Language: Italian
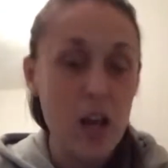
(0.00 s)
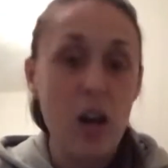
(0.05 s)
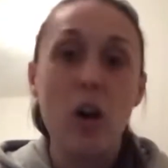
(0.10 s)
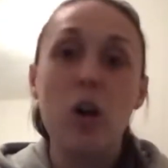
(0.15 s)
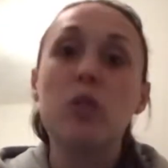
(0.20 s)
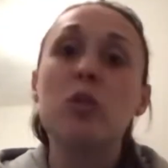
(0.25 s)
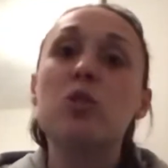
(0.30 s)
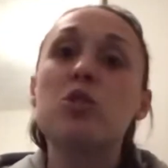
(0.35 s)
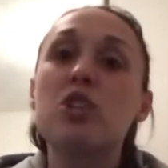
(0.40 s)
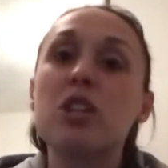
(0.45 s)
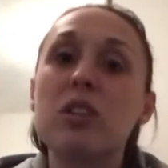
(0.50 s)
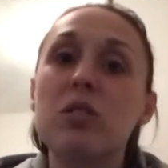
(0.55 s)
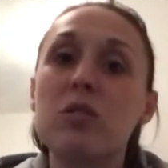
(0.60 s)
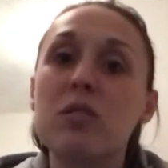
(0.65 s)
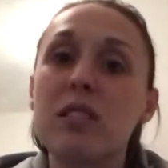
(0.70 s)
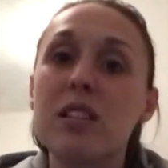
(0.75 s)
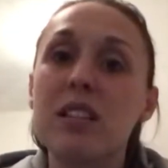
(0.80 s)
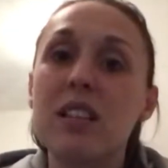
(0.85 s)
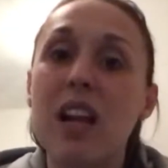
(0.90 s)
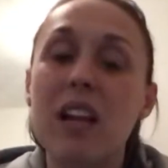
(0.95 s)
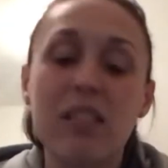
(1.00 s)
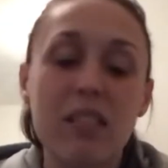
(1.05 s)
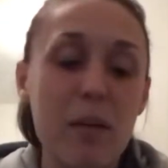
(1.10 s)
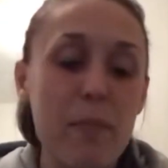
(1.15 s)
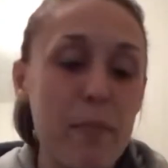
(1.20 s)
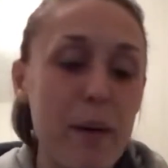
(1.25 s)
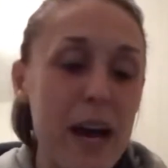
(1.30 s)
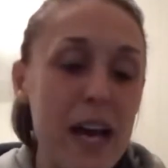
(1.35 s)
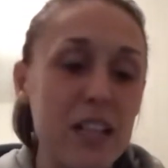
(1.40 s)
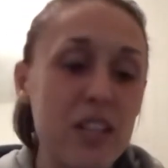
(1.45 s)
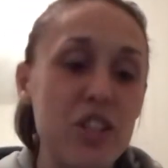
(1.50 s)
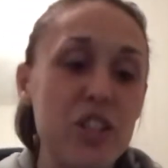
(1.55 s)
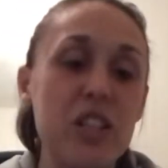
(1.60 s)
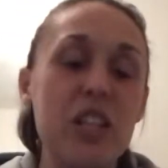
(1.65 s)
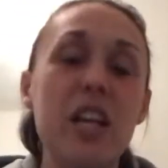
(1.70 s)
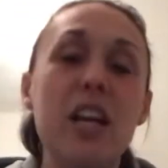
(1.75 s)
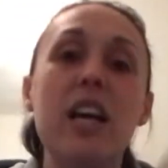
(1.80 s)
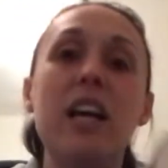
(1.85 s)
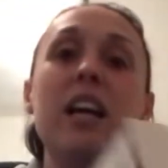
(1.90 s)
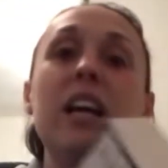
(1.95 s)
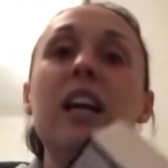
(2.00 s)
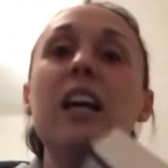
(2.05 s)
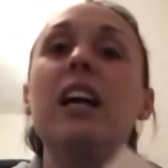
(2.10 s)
870 pagine,